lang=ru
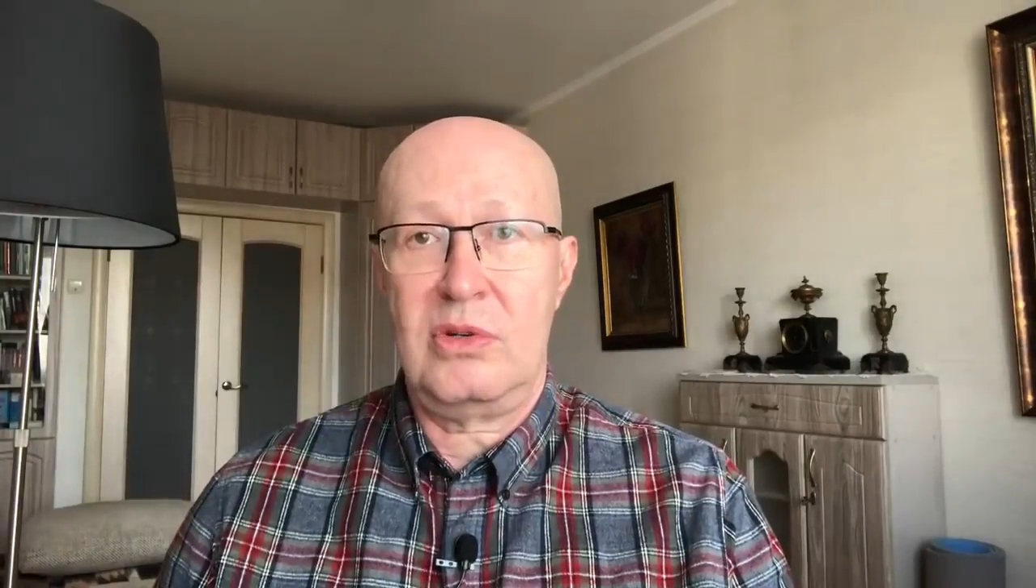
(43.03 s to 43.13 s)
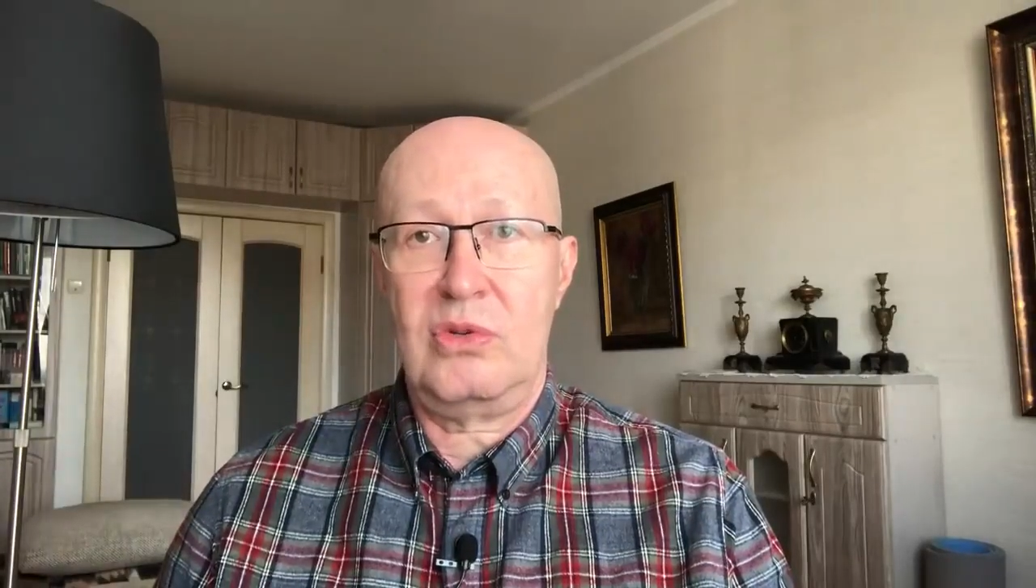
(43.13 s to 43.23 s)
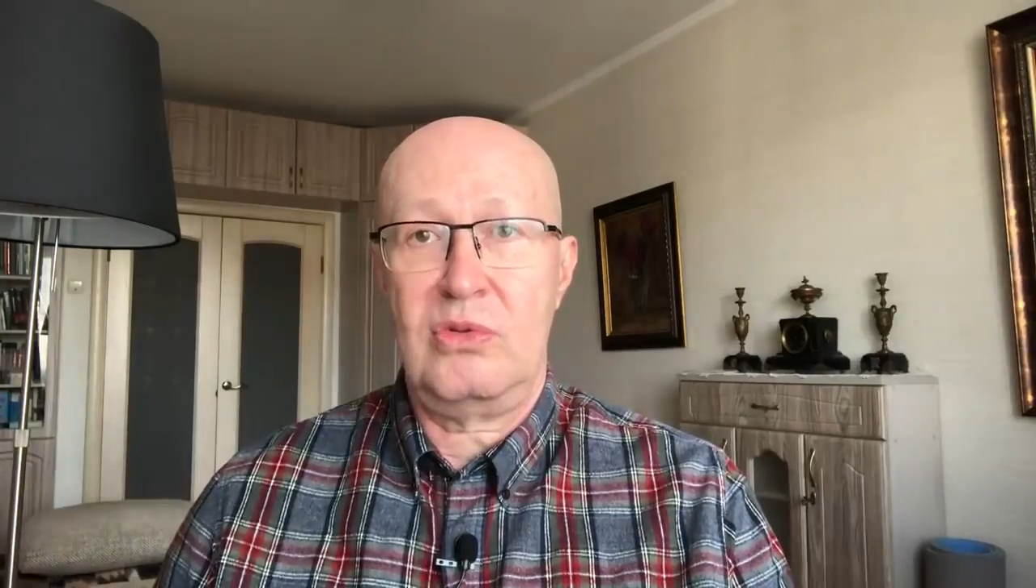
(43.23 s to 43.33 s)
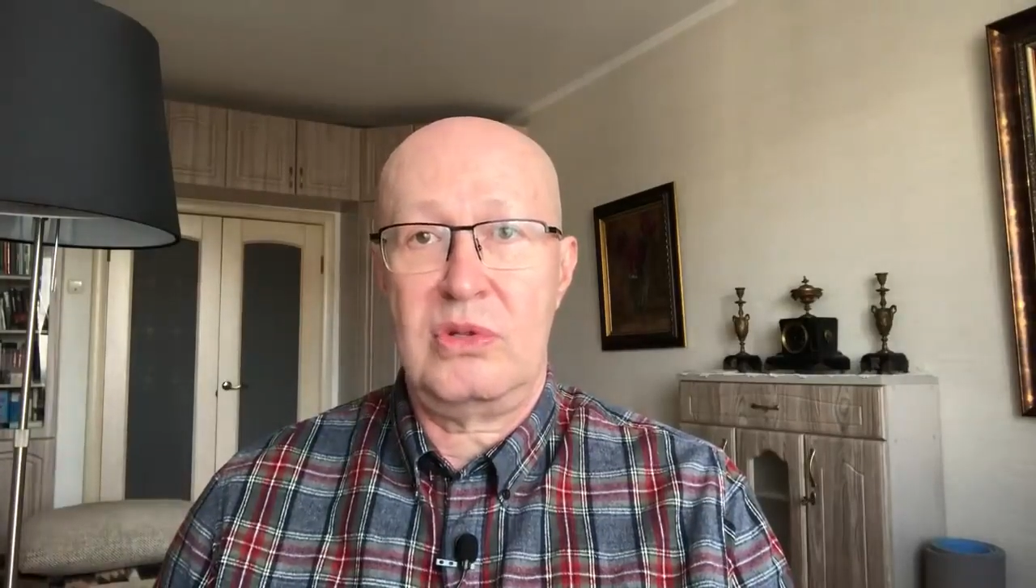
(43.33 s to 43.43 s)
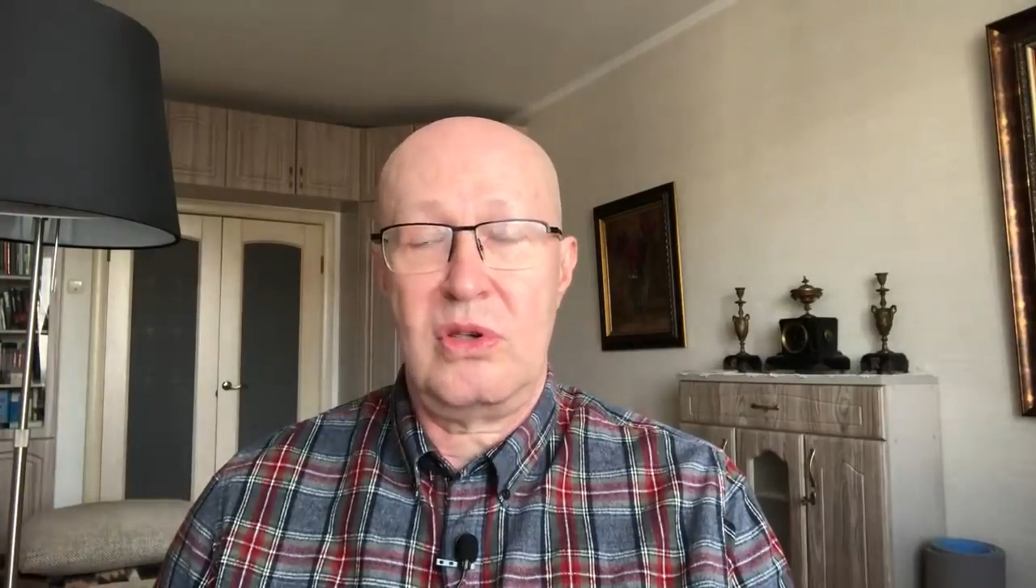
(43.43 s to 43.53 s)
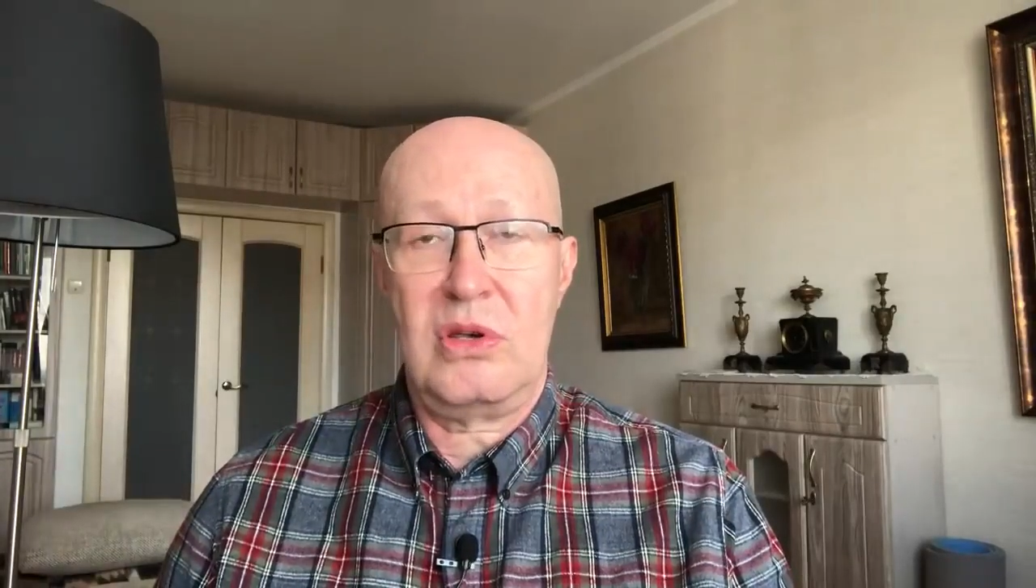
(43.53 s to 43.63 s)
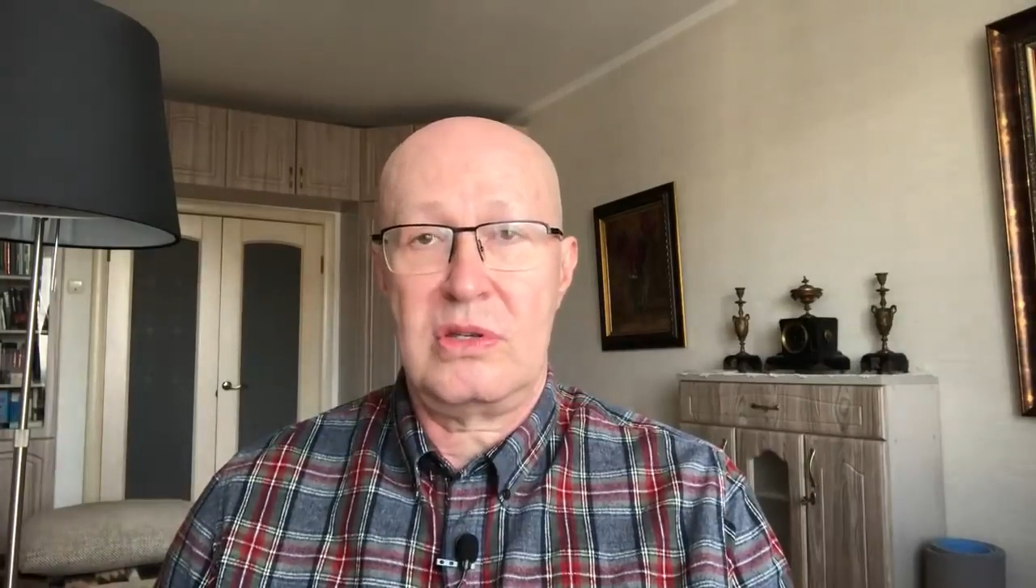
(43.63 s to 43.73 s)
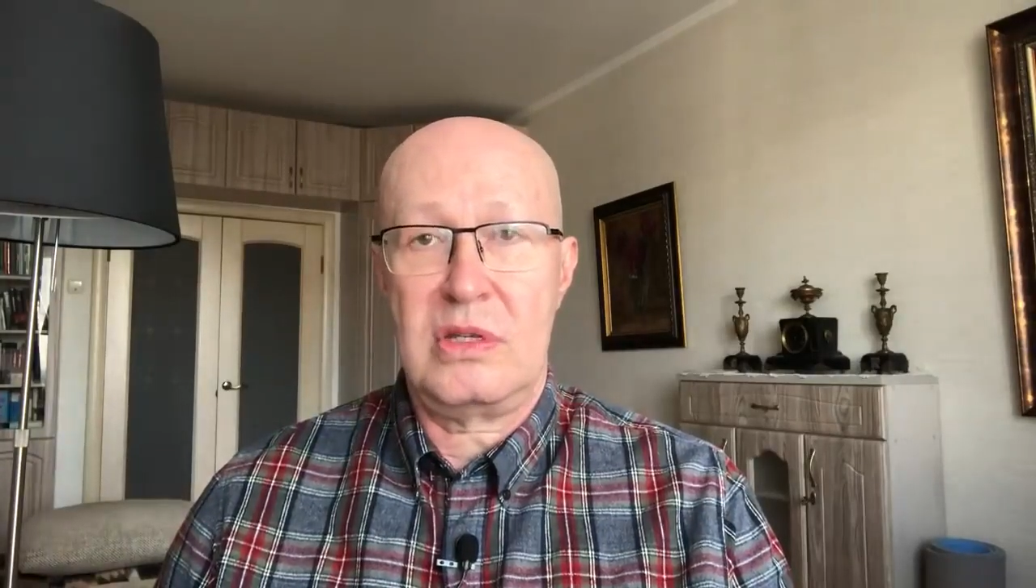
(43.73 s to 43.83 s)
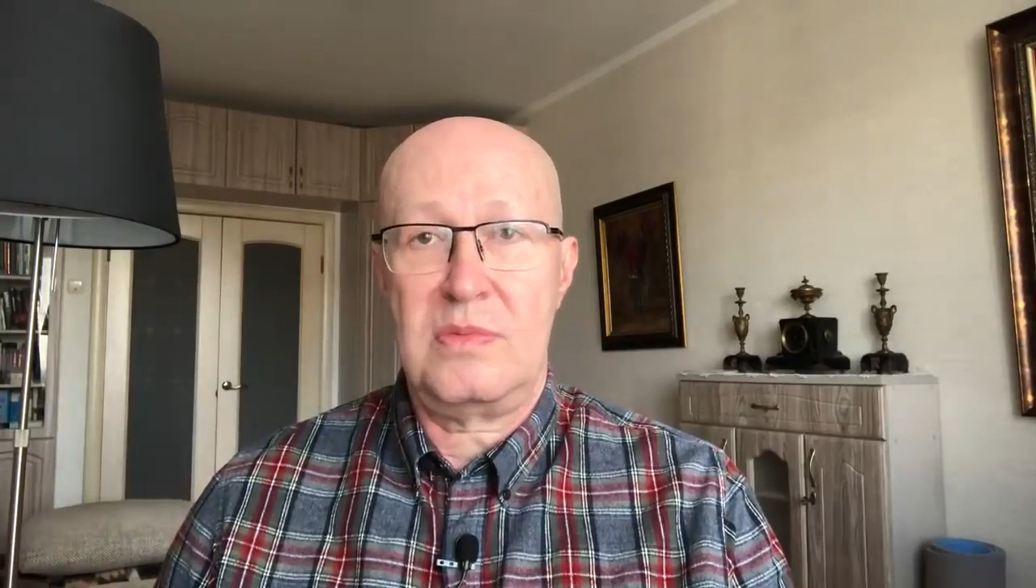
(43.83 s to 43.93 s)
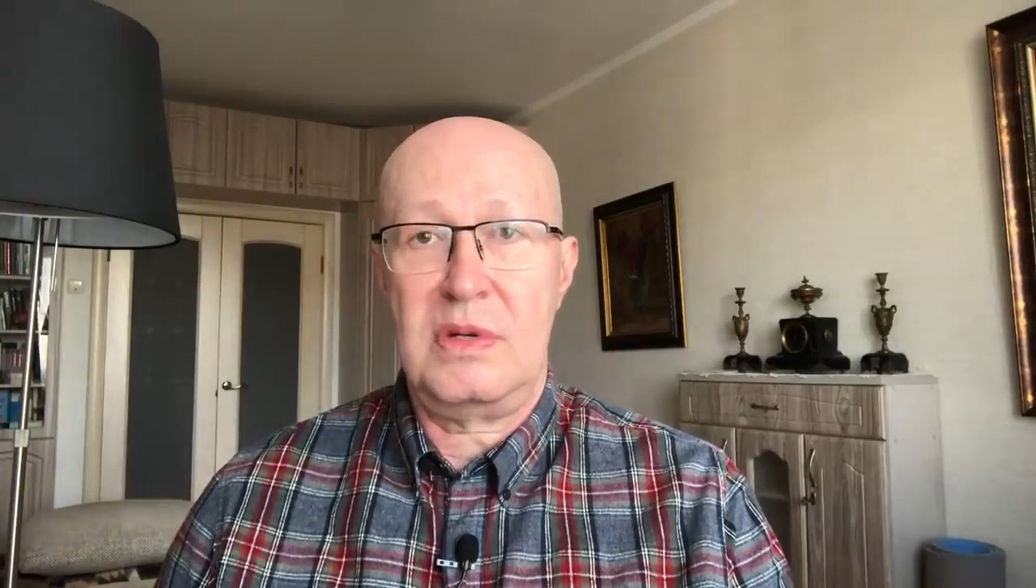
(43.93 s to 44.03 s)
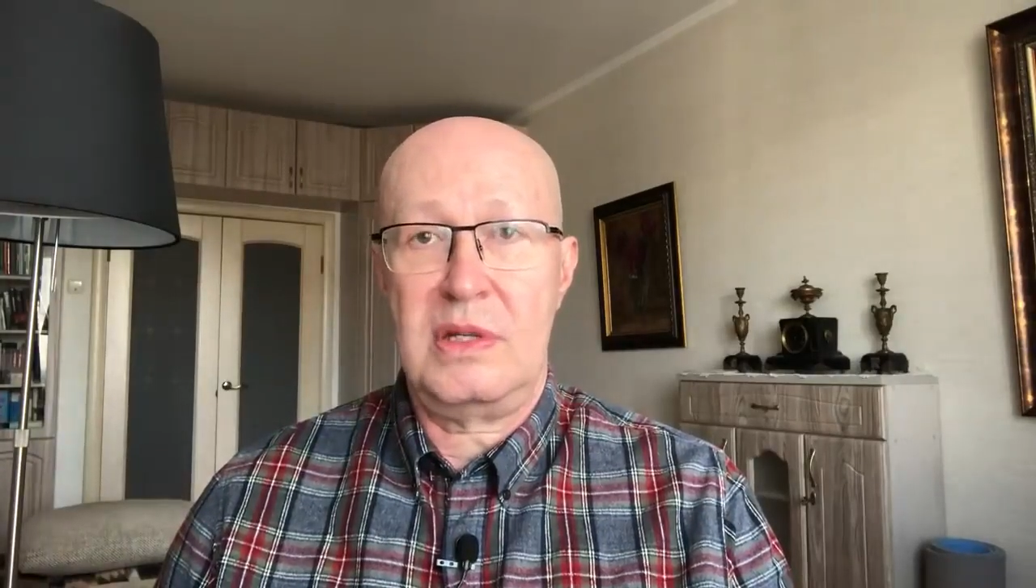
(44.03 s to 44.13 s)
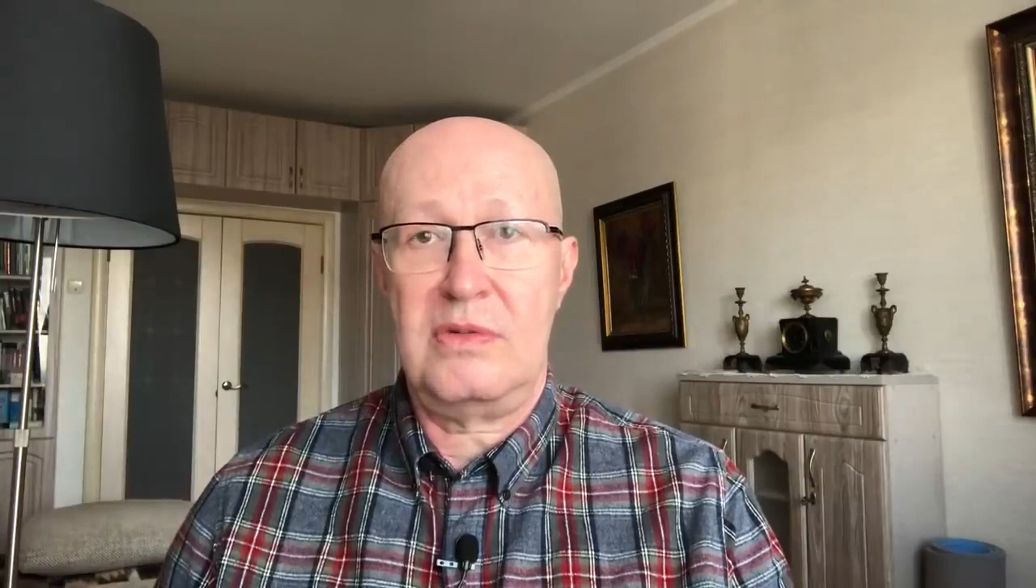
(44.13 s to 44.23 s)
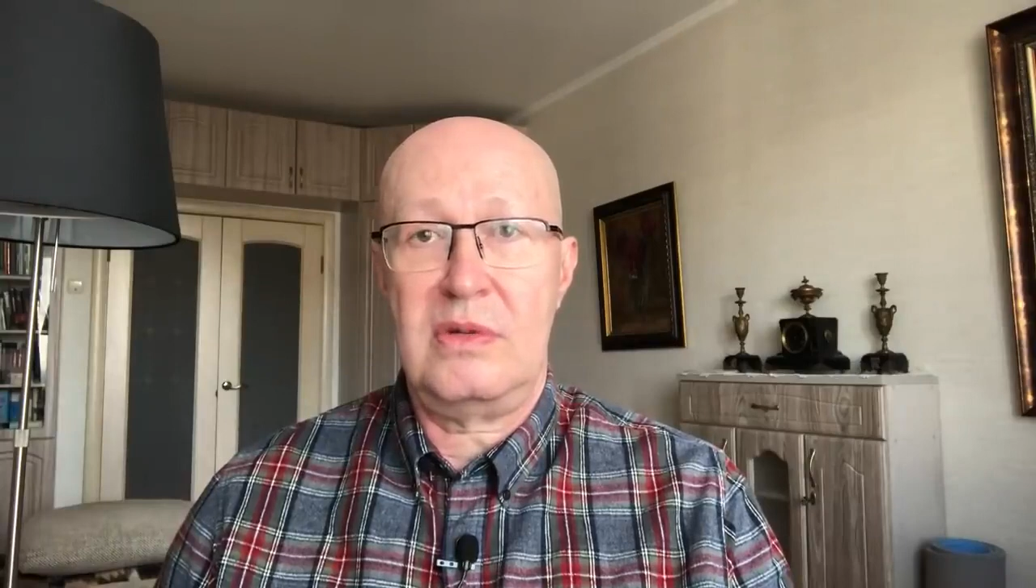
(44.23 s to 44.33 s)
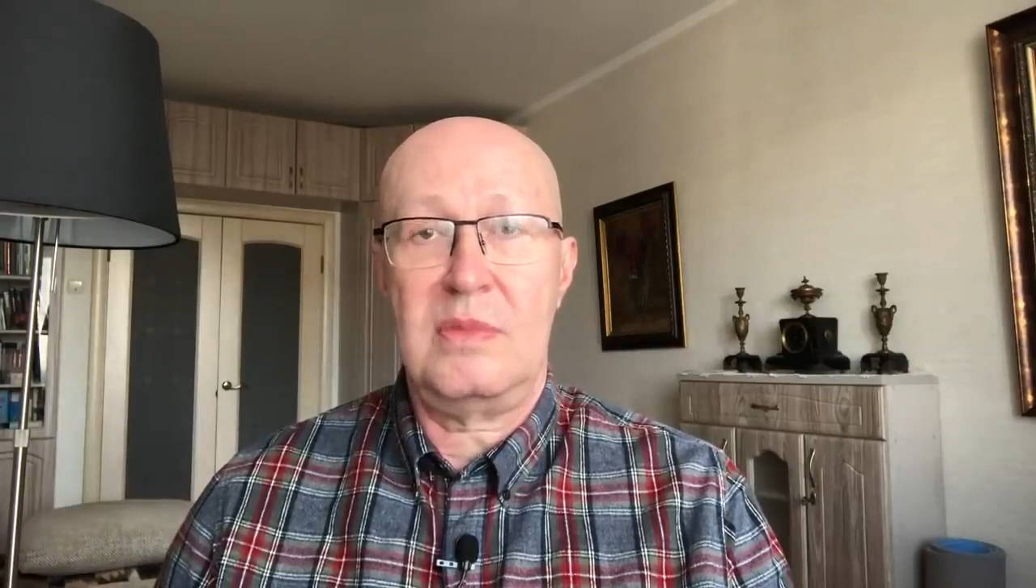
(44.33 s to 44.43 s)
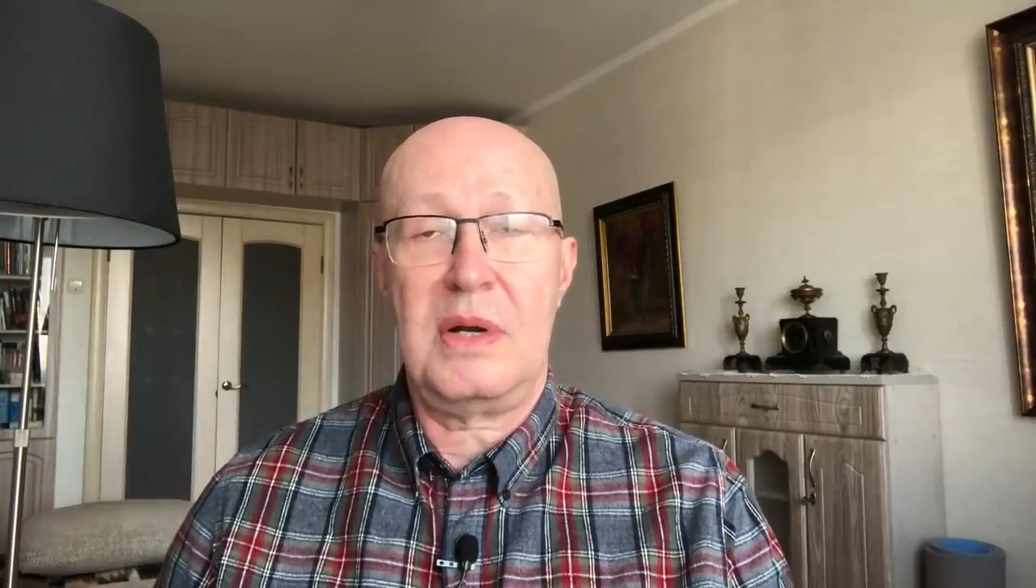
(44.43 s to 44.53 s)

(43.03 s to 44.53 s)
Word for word: кто сейчас испытывает